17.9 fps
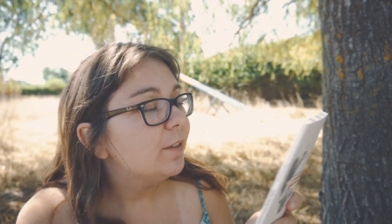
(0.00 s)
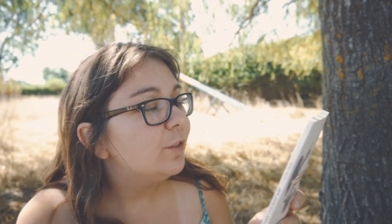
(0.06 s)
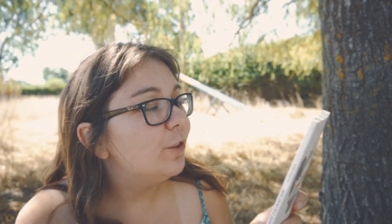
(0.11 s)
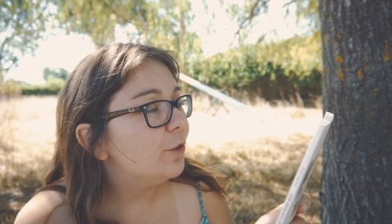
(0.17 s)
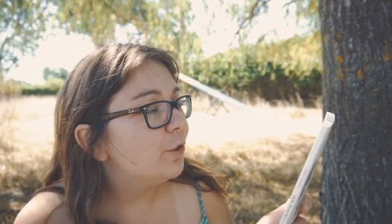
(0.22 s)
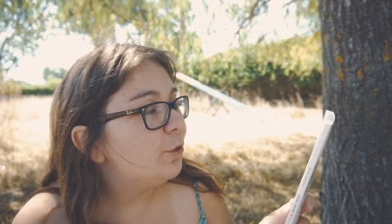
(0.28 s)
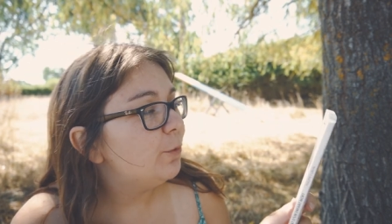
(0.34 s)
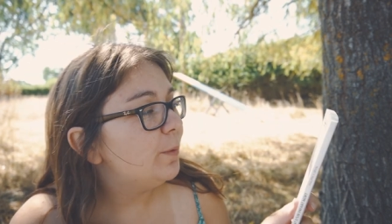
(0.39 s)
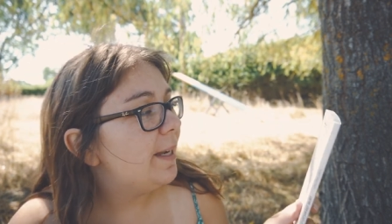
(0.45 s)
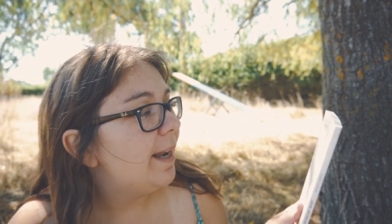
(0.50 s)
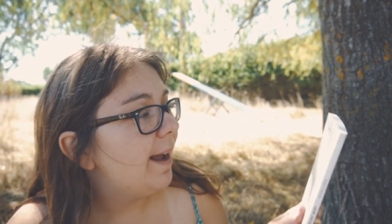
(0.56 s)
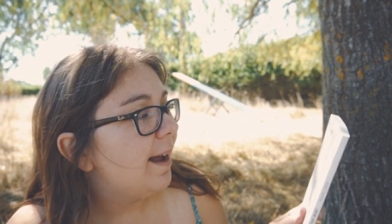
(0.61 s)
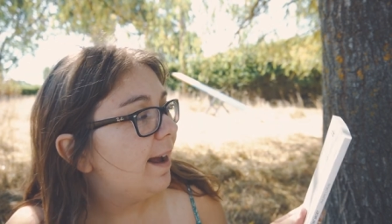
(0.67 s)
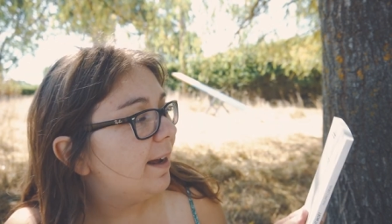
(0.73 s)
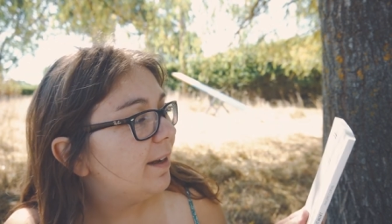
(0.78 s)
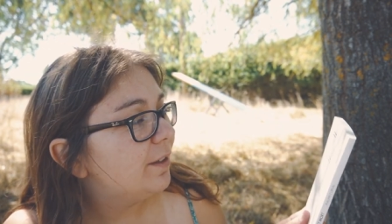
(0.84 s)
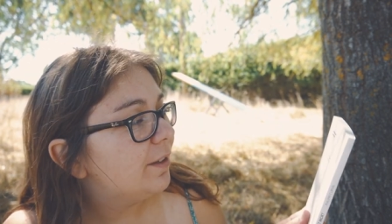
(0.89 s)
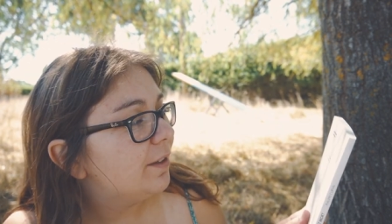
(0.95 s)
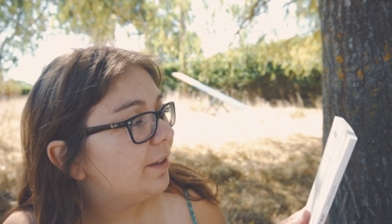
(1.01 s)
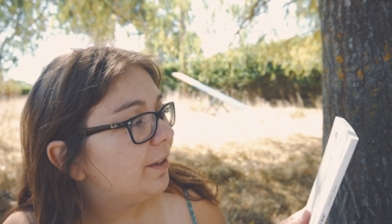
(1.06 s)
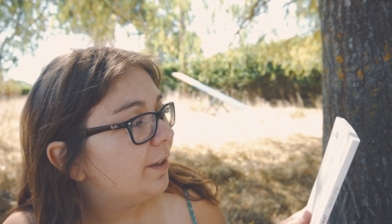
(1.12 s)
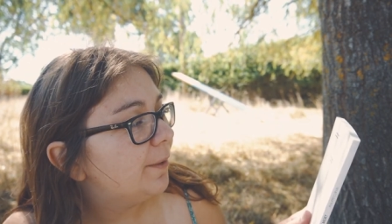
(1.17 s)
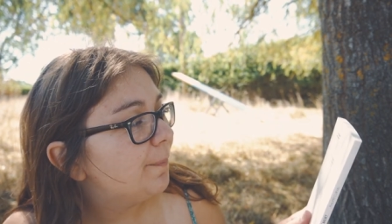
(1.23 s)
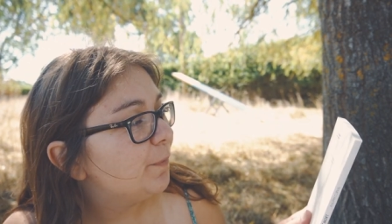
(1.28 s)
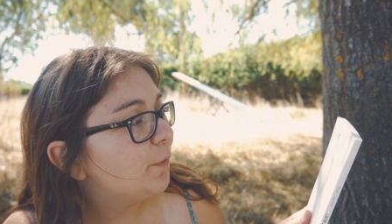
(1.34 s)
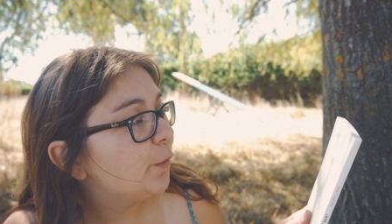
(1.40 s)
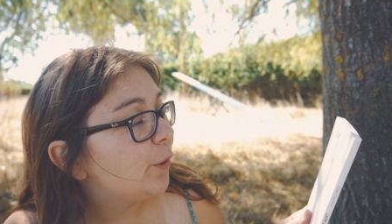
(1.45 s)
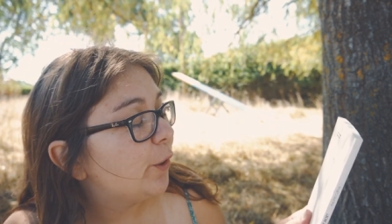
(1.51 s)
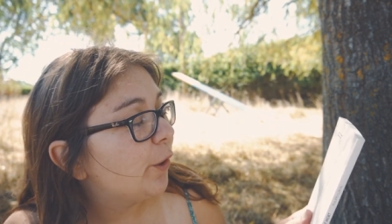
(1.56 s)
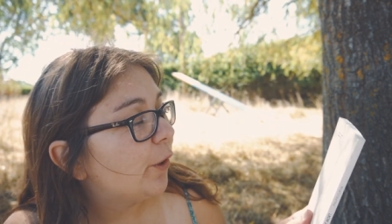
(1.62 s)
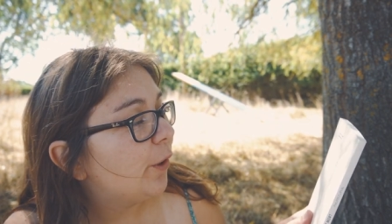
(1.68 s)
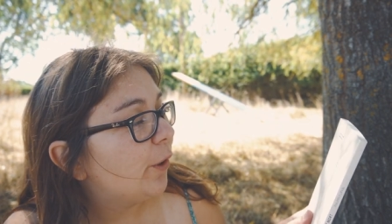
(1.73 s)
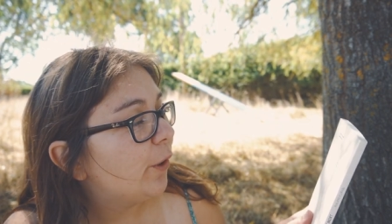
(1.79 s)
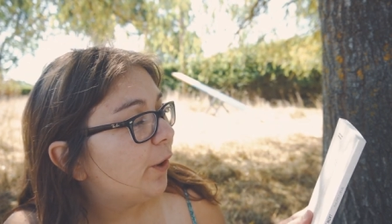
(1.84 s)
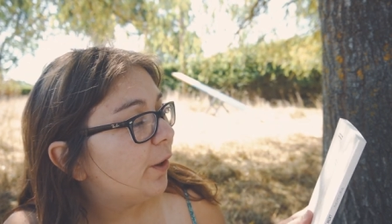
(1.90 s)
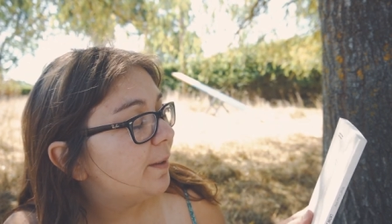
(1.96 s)
Dans celui-là, euh, donc
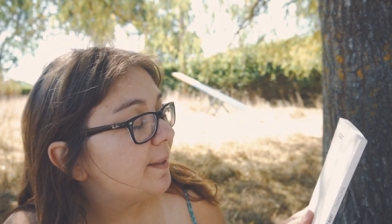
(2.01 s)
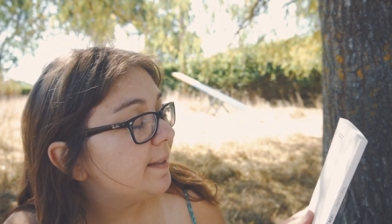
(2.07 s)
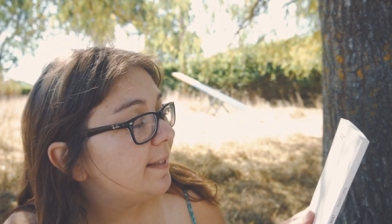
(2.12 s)
euh,